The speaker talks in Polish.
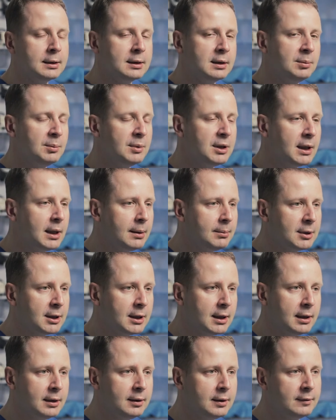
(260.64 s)
Tym
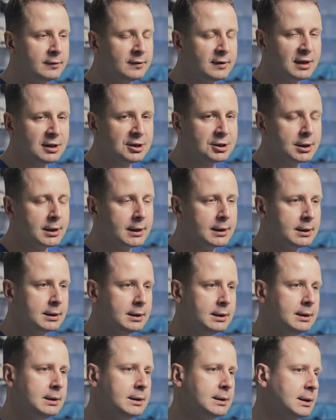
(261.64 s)
niemniej w naszej
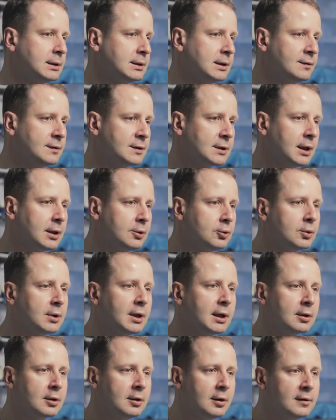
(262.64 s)
klinice ze względu
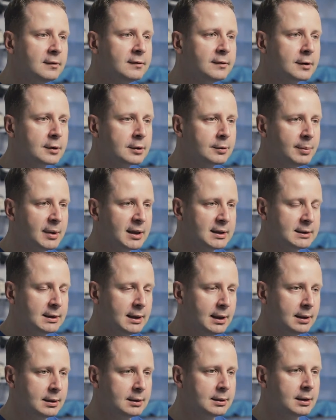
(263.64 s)
na komfort
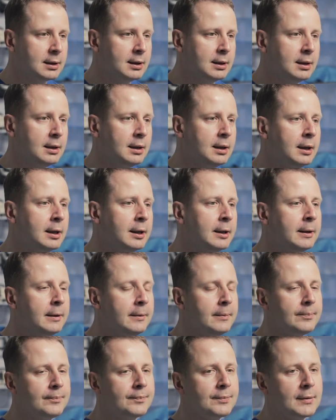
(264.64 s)
pacjentki,
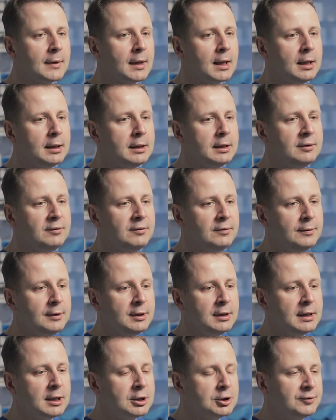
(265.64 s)
mm, i,
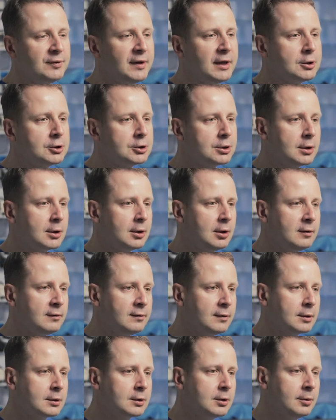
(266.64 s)
i, też większy
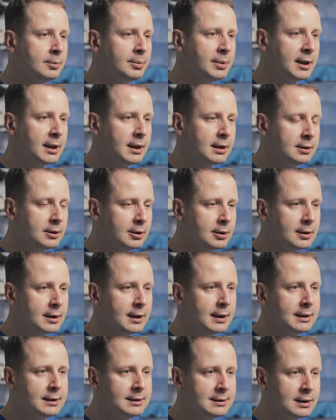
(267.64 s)
komfort
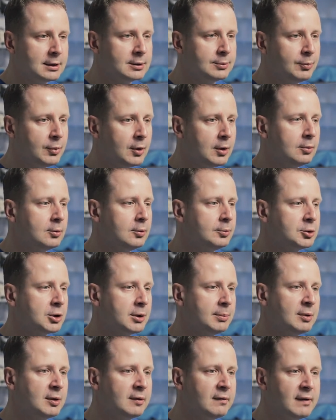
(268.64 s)
operatora i zespołu
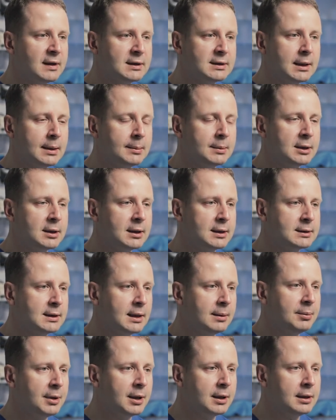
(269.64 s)
przeprowadzamy te
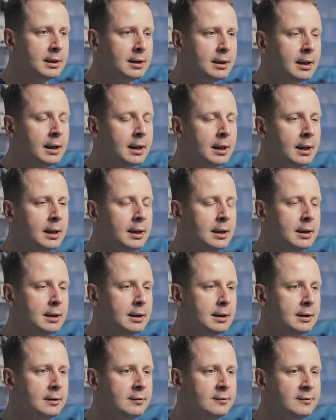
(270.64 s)
zabiegi
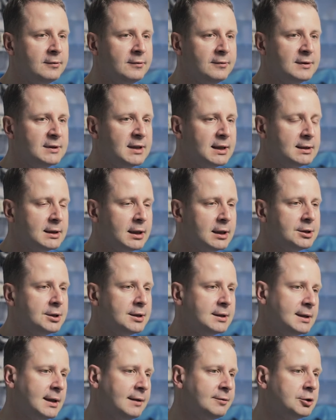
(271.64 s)
e, w
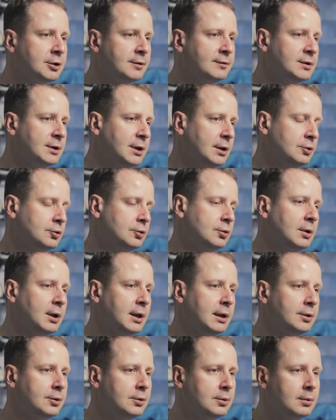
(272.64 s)
zasadzie zawsze w
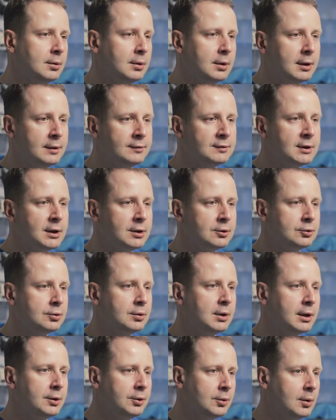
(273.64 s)
znieczuleniu, w
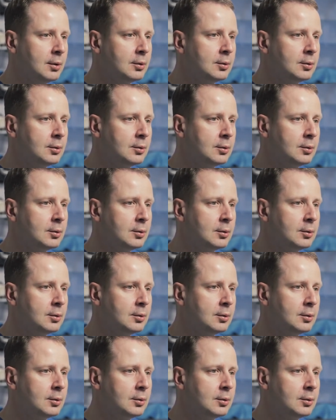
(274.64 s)
znieczuleniu